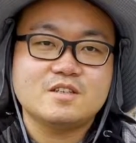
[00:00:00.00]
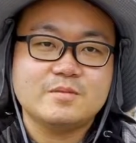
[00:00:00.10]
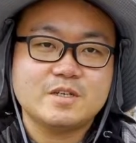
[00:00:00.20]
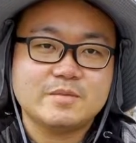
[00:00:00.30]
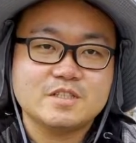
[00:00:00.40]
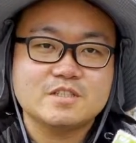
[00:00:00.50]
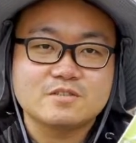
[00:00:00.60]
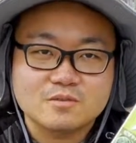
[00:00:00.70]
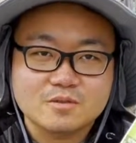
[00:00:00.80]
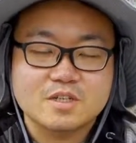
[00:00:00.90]
まあ、
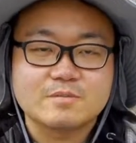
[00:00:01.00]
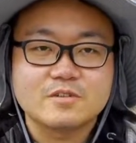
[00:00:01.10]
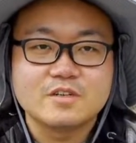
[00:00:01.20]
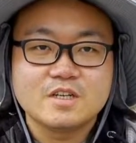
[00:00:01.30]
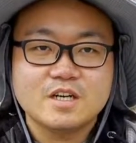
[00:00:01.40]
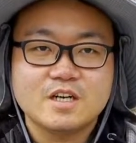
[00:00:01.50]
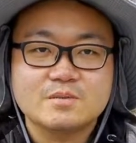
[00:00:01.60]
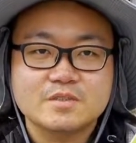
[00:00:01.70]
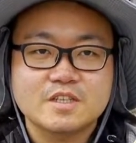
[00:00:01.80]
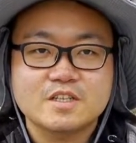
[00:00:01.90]
バジルとかも
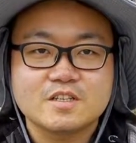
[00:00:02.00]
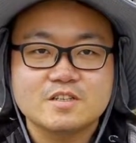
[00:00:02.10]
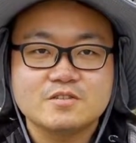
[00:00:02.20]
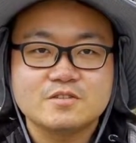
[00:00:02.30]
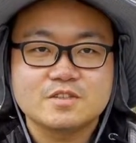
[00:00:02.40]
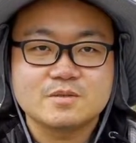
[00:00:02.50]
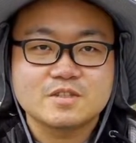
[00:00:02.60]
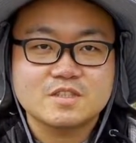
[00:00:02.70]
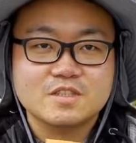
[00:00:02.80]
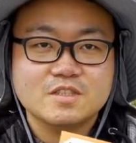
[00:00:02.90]
ハーブ系なんで匂いしま
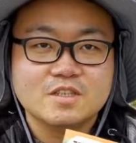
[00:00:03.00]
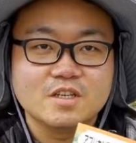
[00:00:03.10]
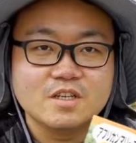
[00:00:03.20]
すし、